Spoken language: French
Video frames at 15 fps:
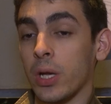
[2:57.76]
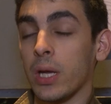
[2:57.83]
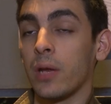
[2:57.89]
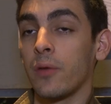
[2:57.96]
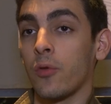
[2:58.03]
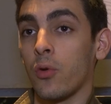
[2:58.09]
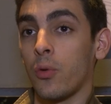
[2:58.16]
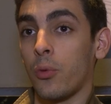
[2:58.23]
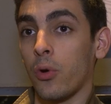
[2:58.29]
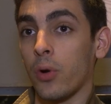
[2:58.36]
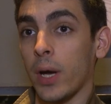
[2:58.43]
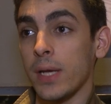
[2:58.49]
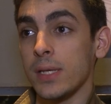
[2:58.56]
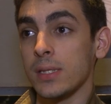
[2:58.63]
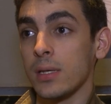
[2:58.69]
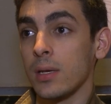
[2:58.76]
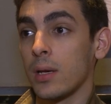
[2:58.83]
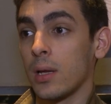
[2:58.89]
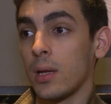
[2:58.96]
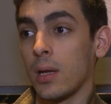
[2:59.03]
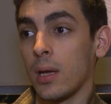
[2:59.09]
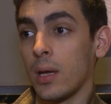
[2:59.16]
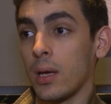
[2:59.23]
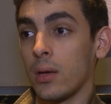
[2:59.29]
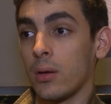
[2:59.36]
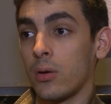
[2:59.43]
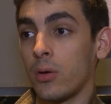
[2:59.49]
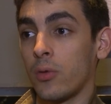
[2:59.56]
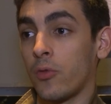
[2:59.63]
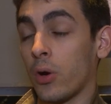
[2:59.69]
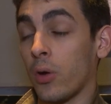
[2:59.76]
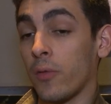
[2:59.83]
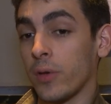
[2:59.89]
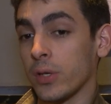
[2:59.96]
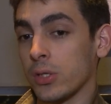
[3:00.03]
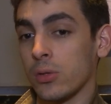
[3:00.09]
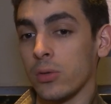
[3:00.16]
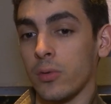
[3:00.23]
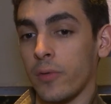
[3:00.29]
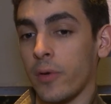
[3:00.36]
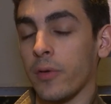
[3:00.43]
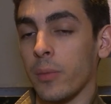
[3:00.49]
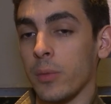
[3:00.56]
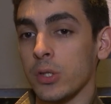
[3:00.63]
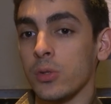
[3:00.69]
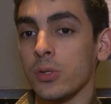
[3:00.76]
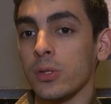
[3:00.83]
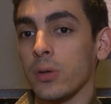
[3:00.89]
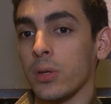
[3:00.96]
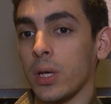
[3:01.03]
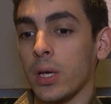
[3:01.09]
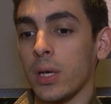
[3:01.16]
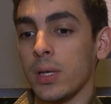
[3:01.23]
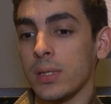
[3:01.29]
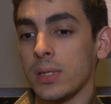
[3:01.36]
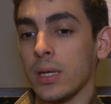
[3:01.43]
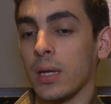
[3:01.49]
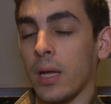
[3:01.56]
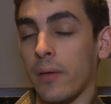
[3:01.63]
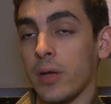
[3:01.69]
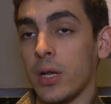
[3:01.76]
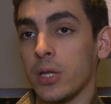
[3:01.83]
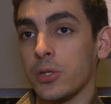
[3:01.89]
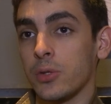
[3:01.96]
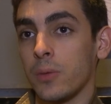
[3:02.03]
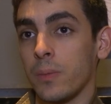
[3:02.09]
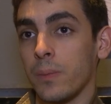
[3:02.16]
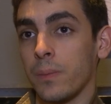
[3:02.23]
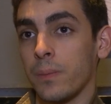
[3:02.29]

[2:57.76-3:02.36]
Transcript: lesquels il faut qu'on progresse. Et euh, voilà, on va, on va vraiment se concentrer et essayer de travailler là-dessus.